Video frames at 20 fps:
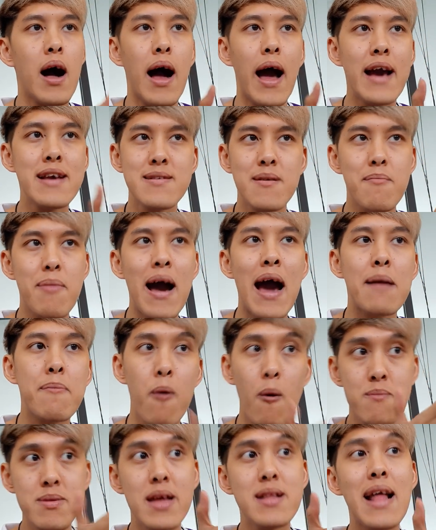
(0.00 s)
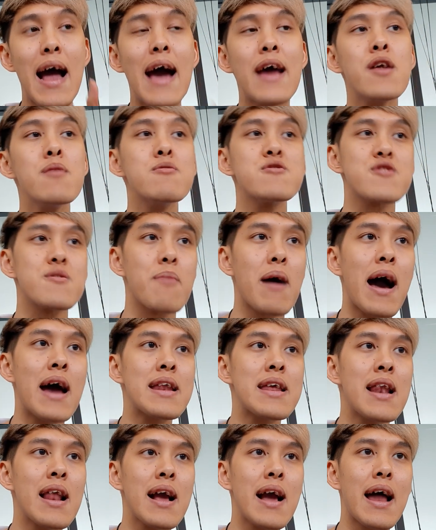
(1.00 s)
ให้สัมภาษณ์ผมทิ้งท้ายด้วยบทสัมภาษ
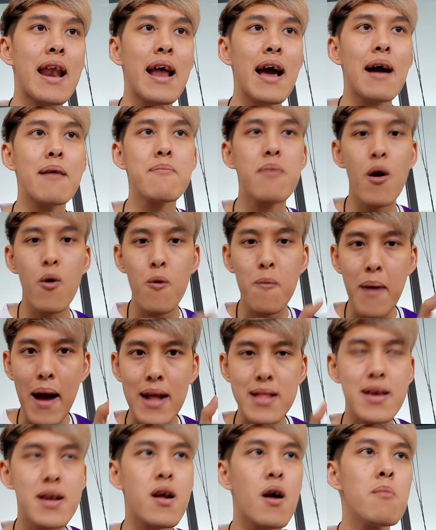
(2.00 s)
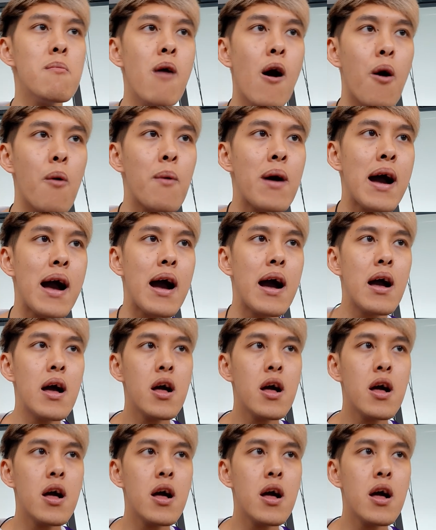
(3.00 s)
ณ์นี้แล้วกันนะครับคุณพาทิตย์เขาบอกว่า